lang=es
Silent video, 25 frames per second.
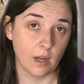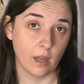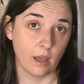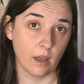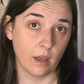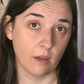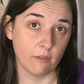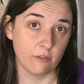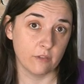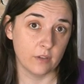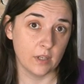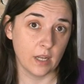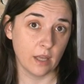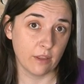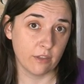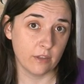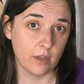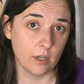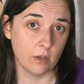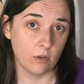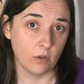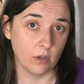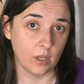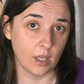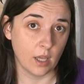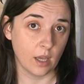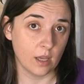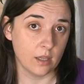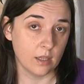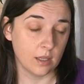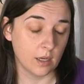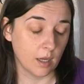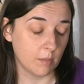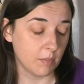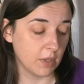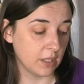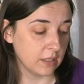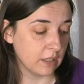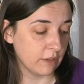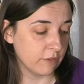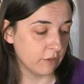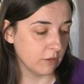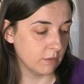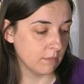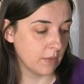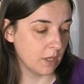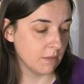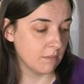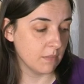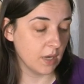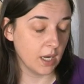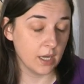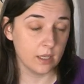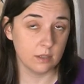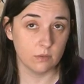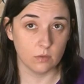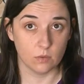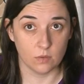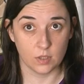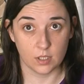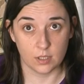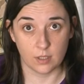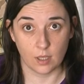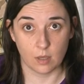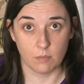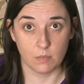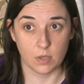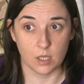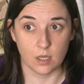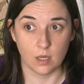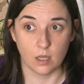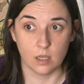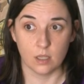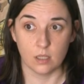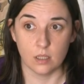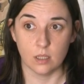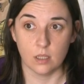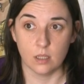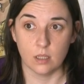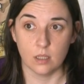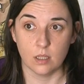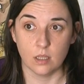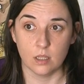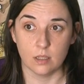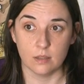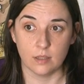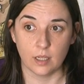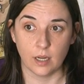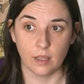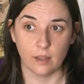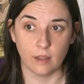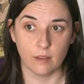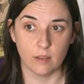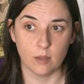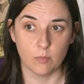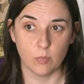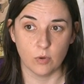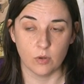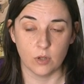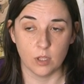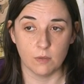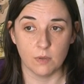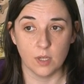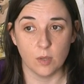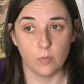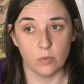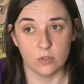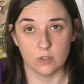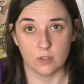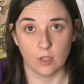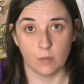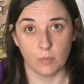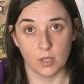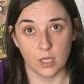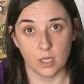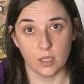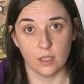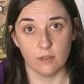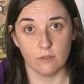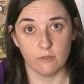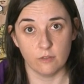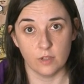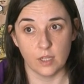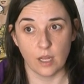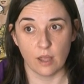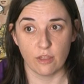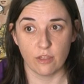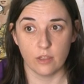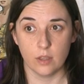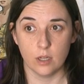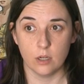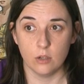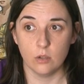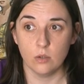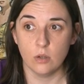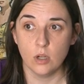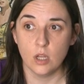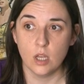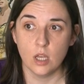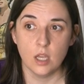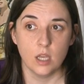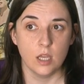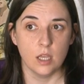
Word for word: de la fila cero que hay en la plataforma bright donde también hay entradas disponibles, pues también hay fila cero